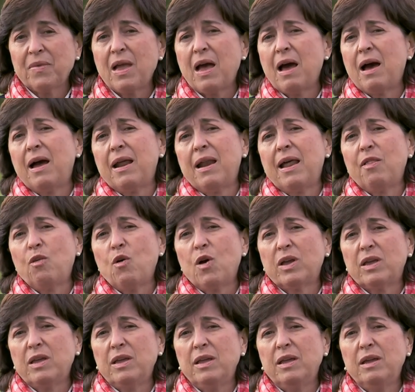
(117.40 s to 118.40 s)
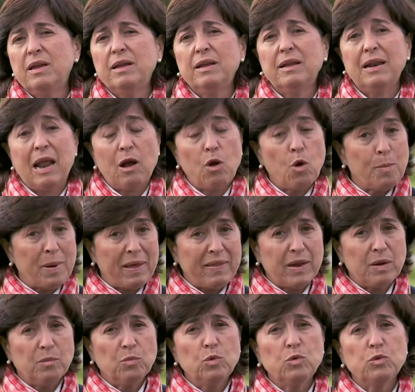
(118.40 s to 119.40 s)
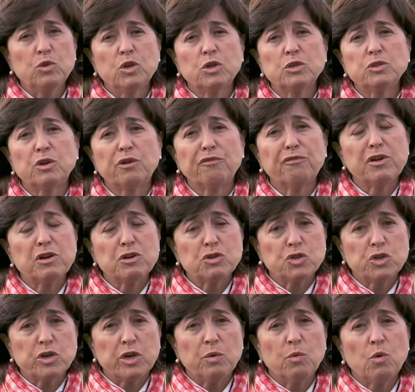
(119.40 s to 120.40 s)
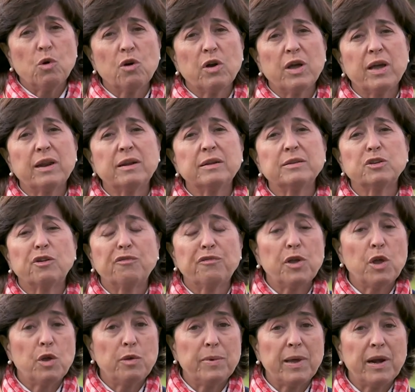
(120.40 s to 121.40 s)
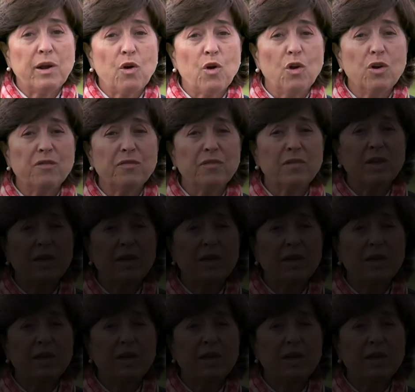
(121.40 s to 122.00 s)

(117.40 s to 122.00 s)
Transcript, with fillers: ha ganado aquí la Copa del Mundo, trofeo Johnny Walker, trofeo Ibergolf,